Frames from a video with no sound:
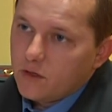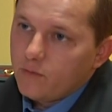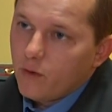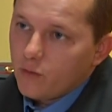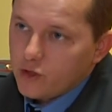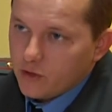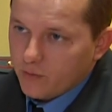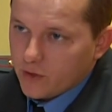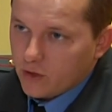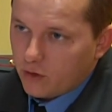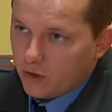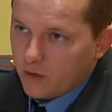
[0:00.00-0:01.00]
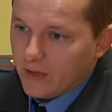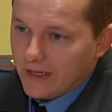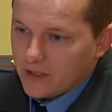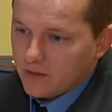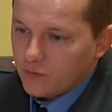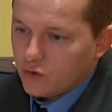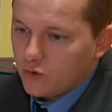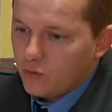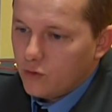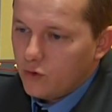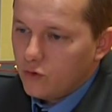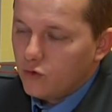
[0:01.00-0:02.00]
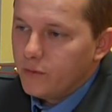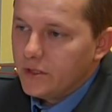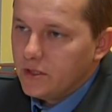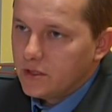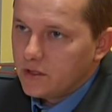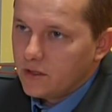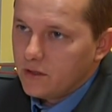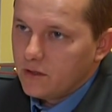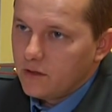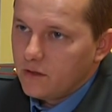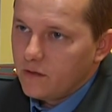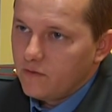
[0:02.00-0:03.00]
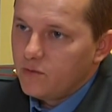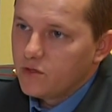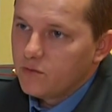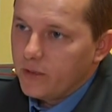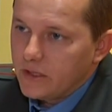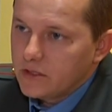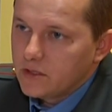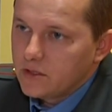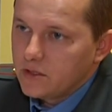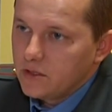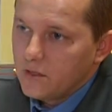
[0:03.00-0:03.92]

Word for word: к помощи посторонним лицам, чтобы убедиться э, в безопасности,